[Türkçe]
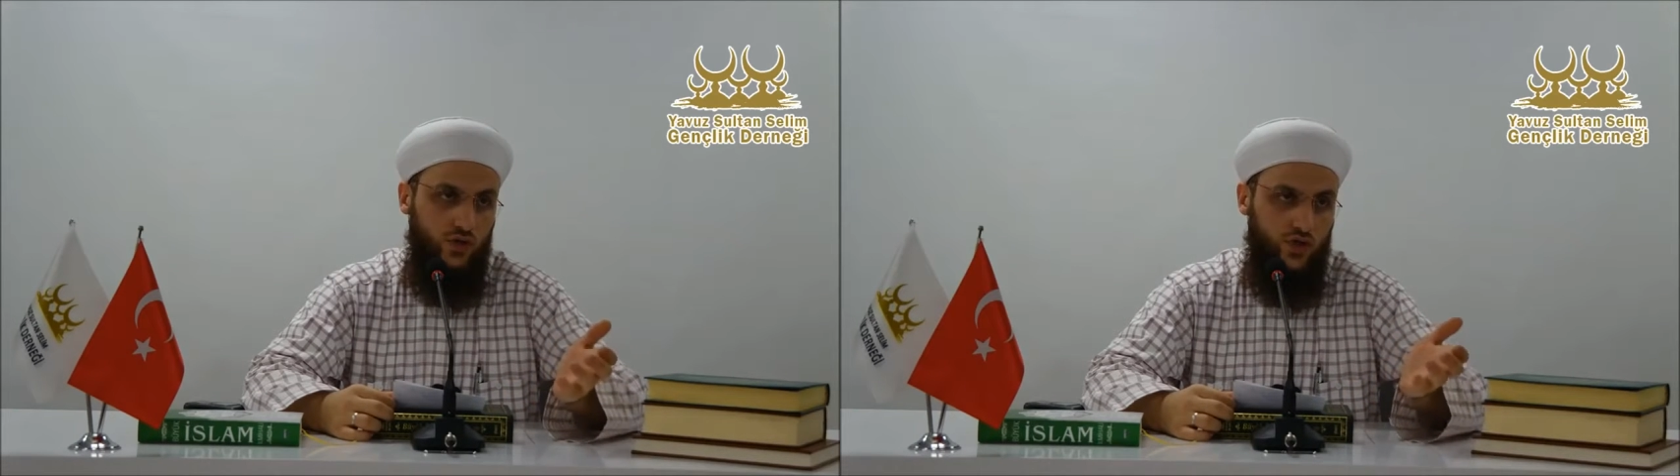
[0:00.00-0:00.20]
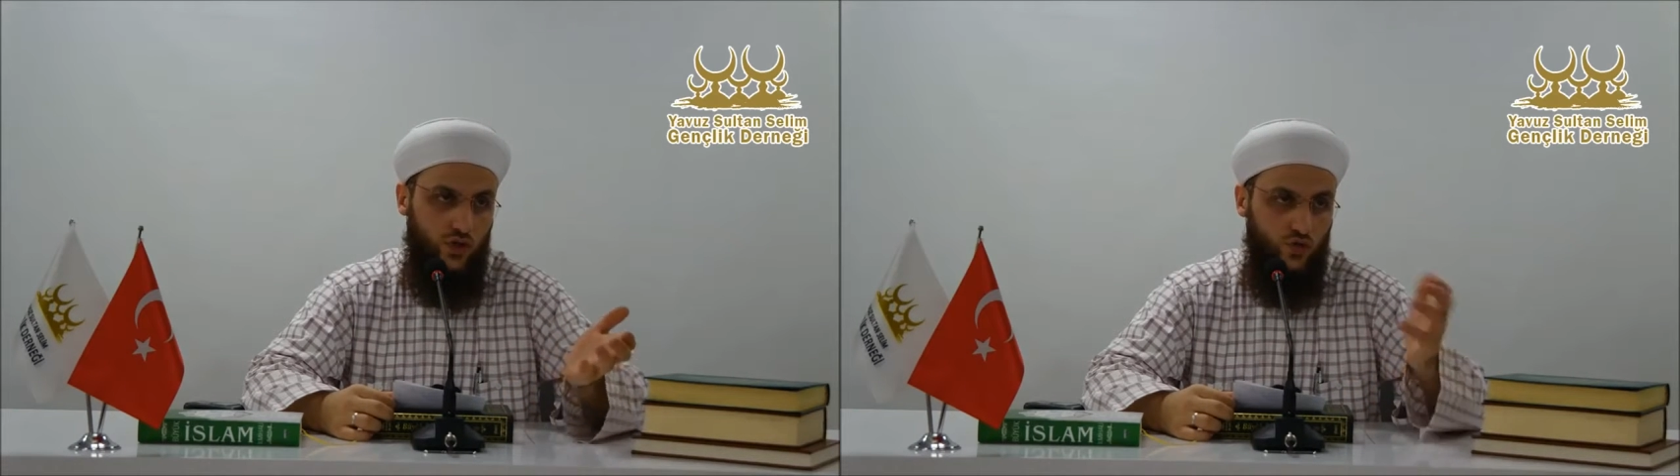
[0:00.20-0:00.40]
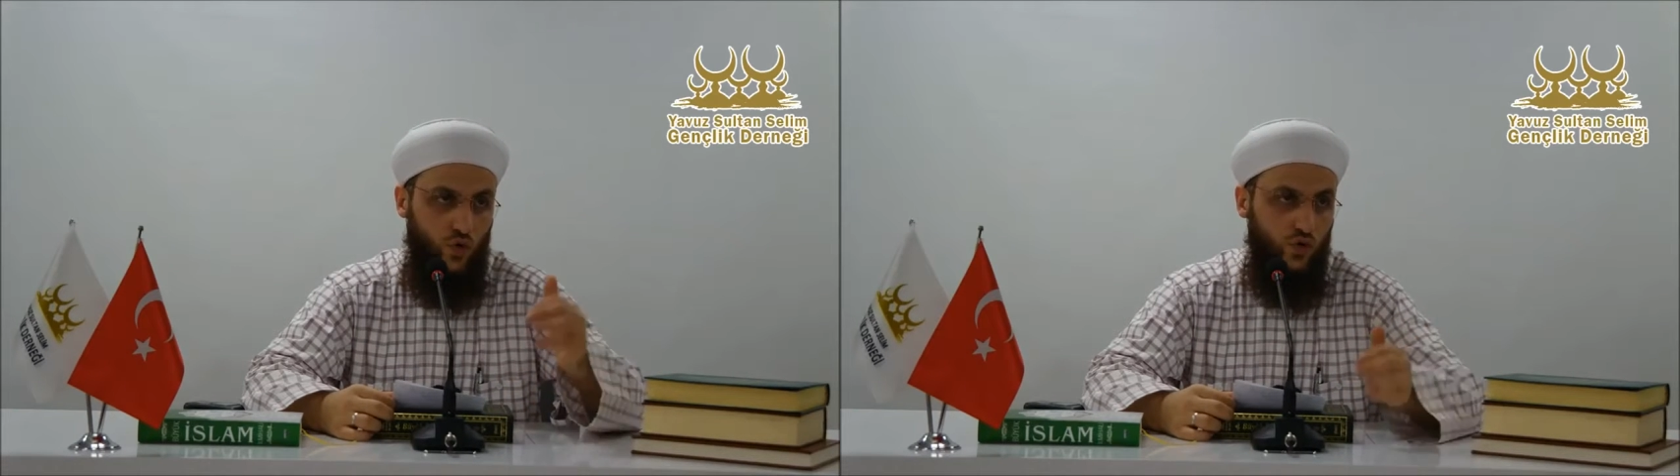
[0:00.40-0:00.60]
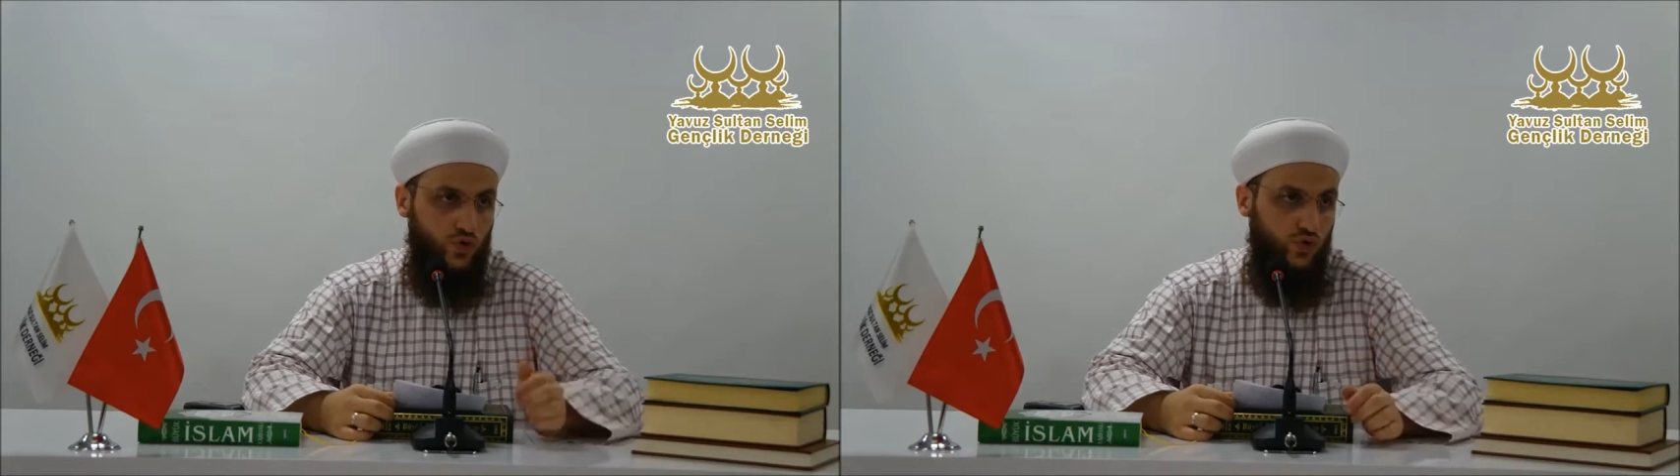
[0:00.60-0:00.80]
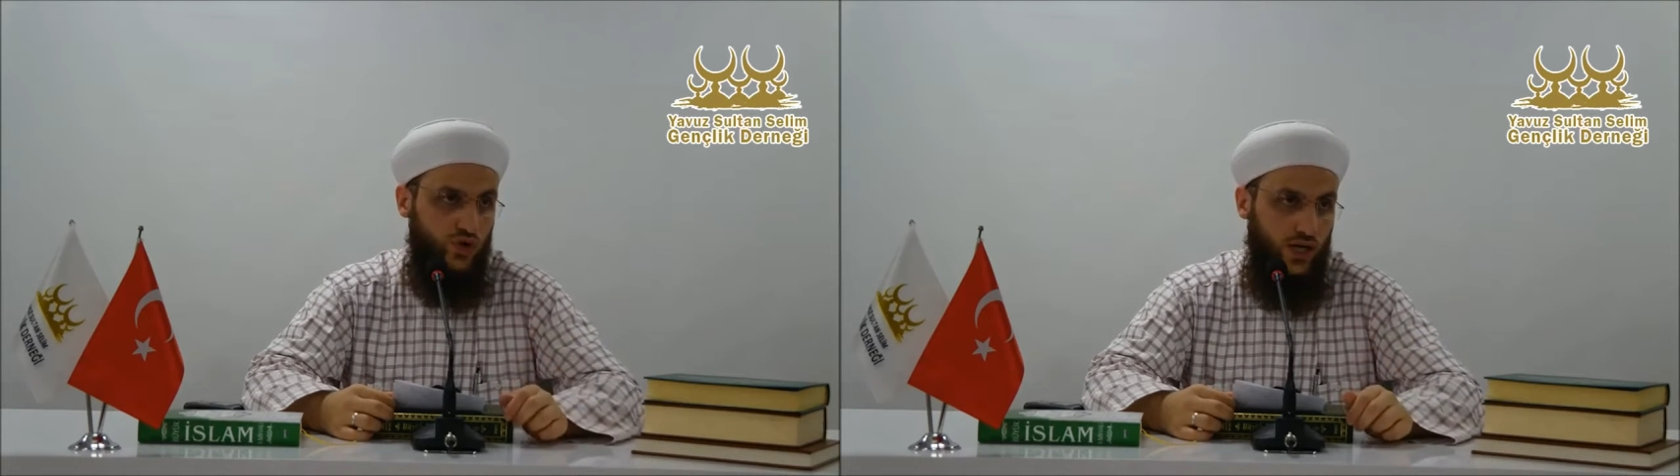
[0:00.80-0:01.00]
işte
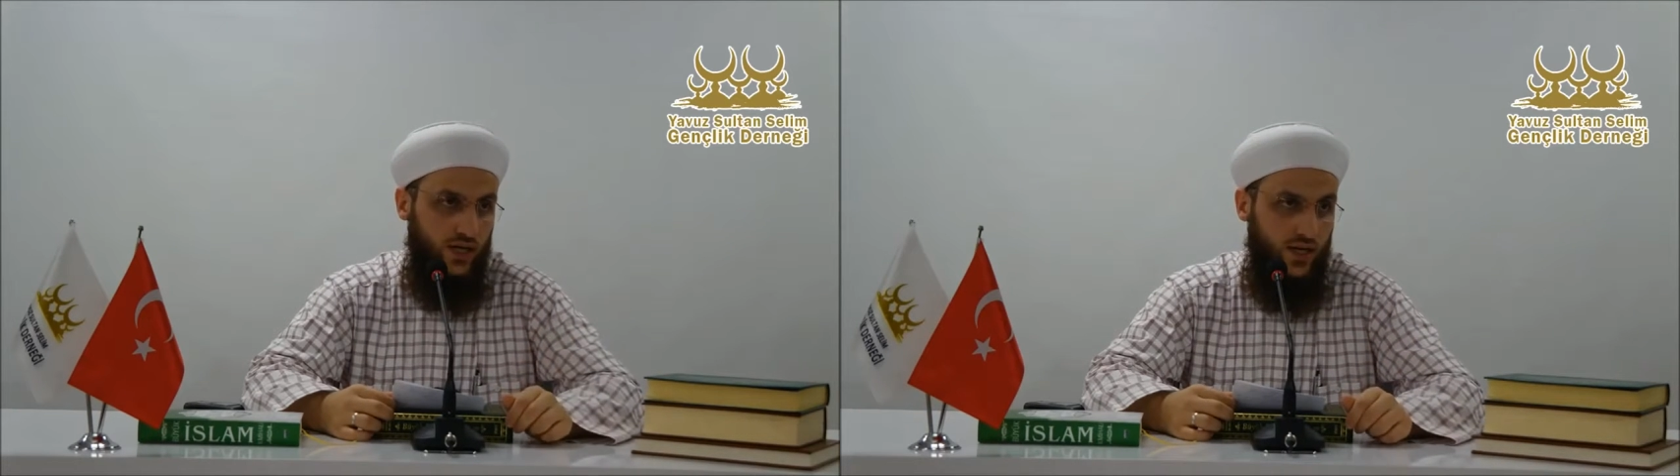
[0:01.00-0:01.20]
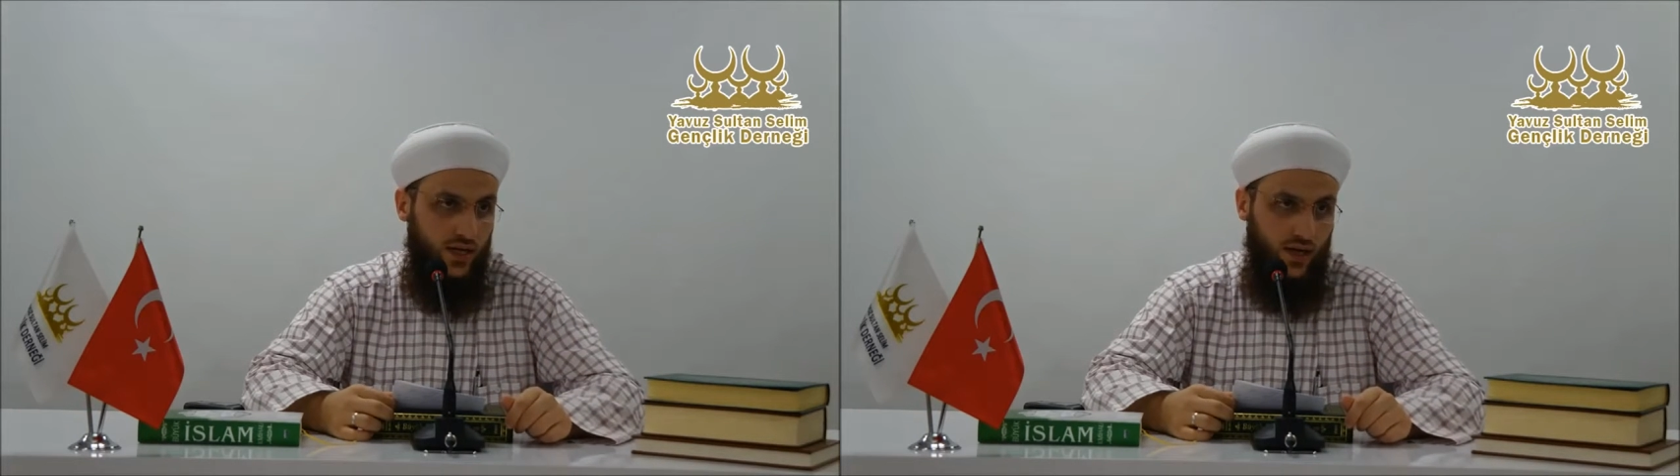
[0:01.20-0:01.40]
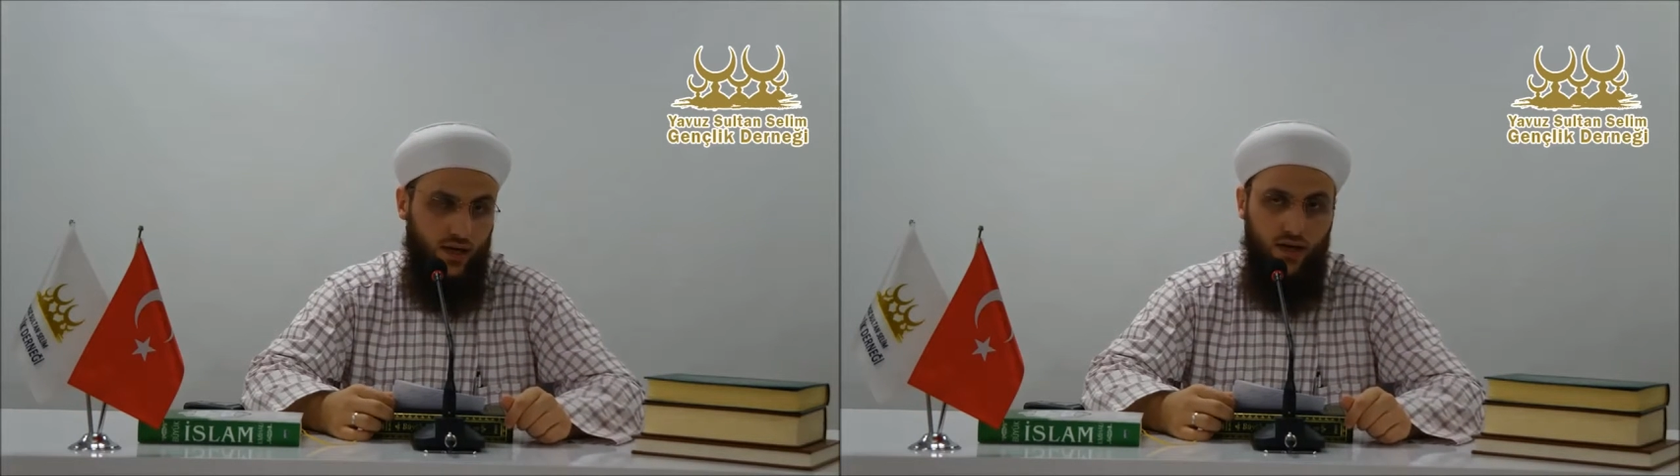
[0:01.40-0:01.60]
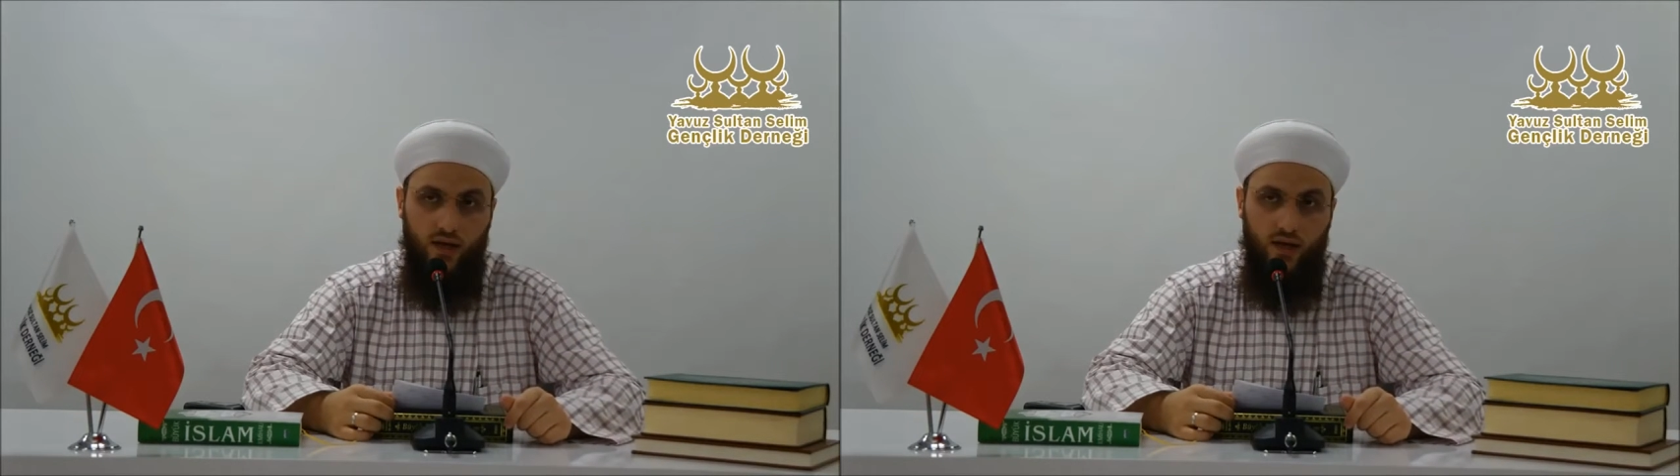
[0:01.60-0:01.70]
soğuk duşa girerek